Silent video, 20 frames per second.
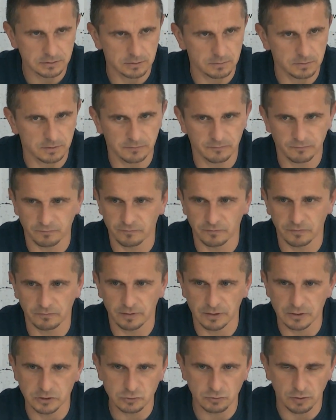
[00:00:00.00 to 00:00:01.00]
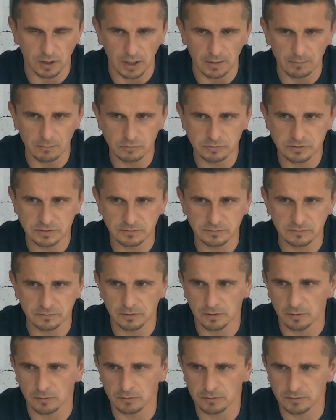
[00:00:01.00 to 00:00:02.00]
Aber wir waren zu harmlos in,
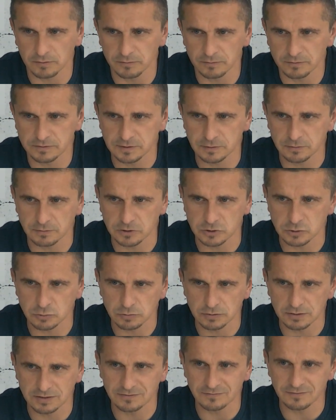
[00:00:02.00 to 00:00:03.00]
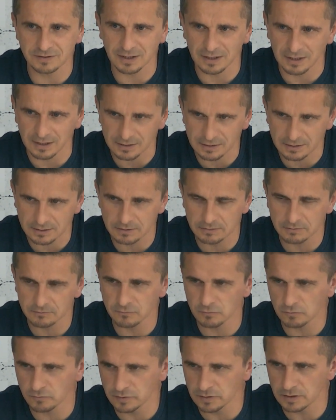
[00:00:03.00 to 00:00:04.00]
auch in Situationen, die wir hatten,
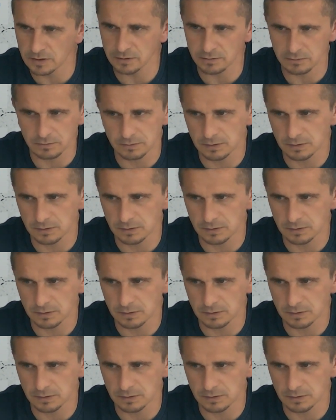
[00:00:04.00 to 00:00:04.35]
wo wir dann